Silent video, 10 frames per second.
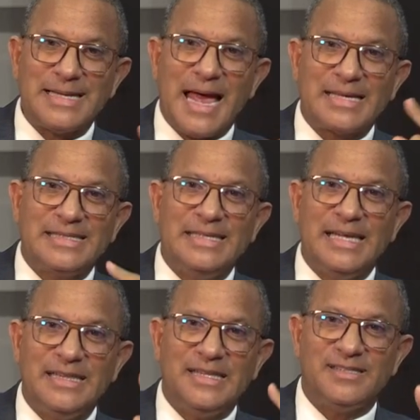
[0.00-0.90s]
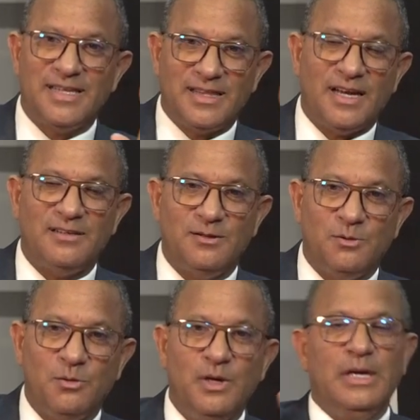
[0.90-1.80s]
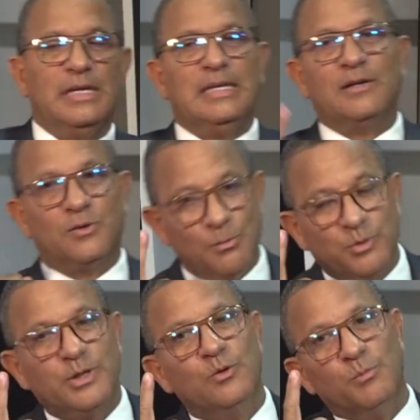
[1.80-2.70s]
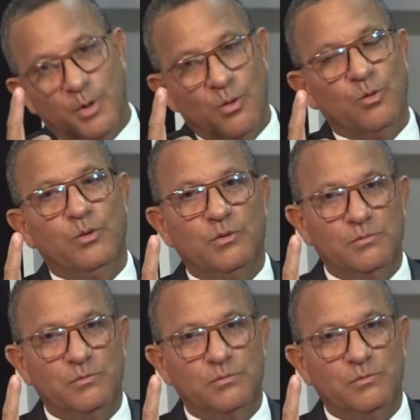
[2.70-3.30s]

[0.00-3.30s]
accidentes de tránsito. Ya somos el número uno.